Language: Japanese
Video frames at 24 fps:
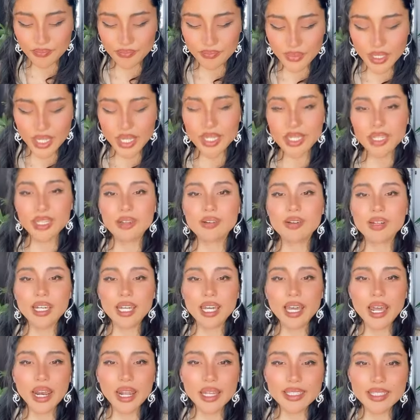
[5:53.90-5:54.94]
でこれ
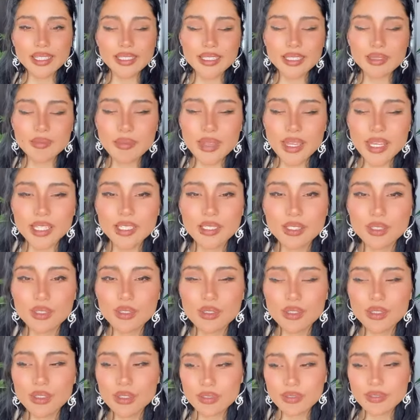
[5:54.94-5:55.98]
から説明する
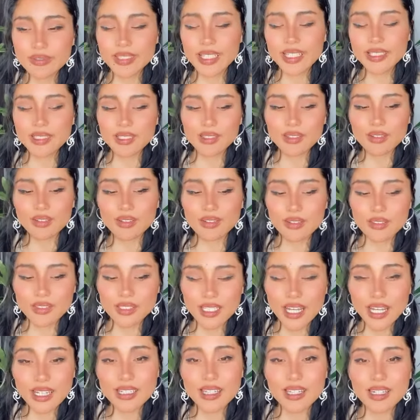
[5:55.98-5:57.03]
2つの
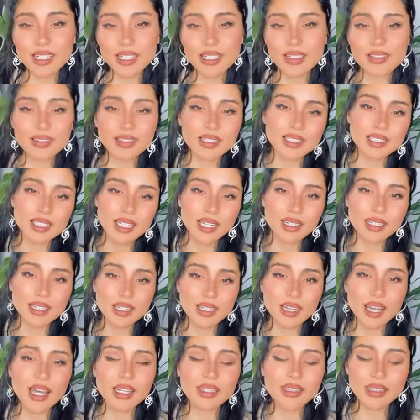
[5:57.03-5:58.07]
ジャーナリングの仕方
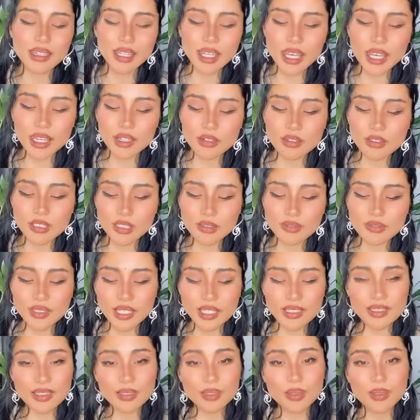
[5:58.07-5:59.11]
があってこの2
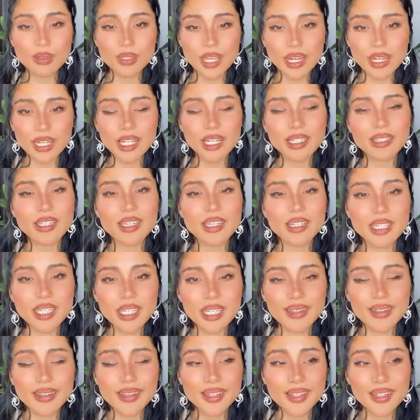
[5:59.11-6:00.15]
つのやり方
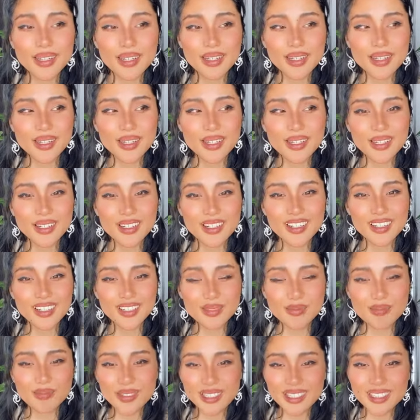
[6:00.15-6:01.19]
に
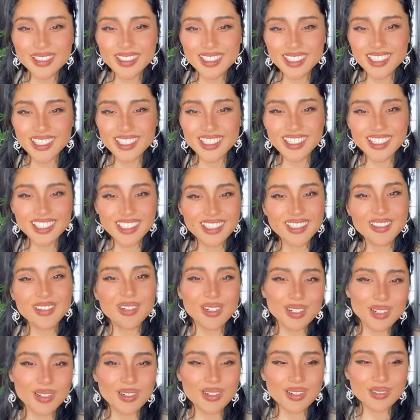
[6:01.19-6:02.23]
3つ
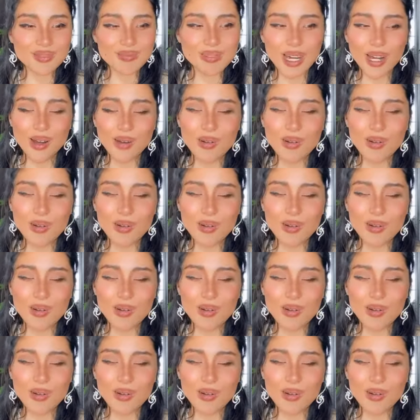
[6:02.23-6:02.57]
の、まあ、